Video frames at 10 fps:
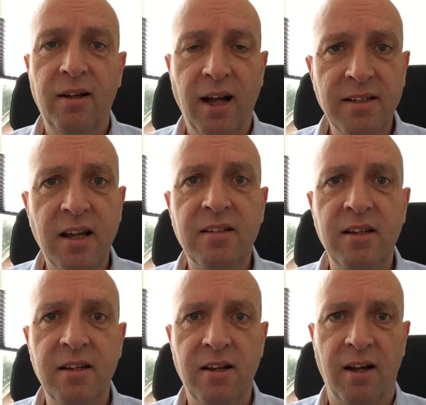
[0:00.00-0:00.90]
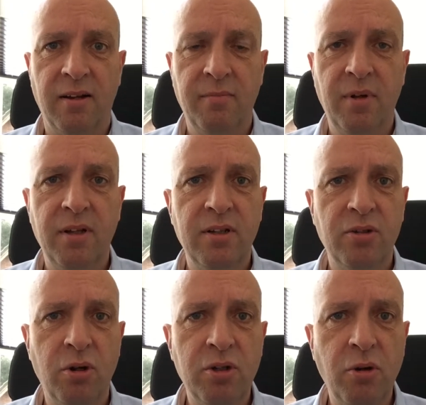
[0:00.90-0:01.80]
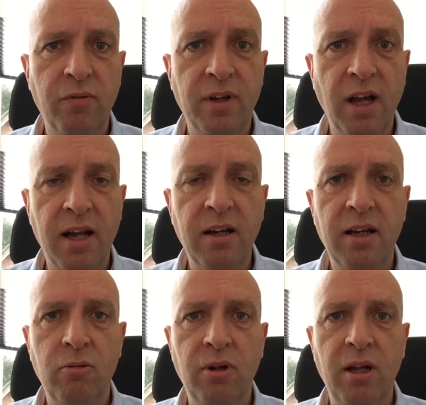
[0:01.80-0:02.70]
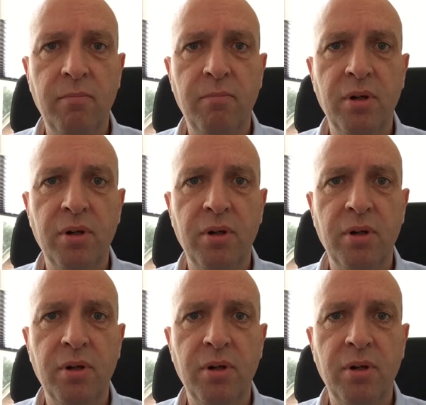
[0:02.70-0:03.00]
Ganz herzlichen Dank. Sollte es irgendwelche Anregungen geben,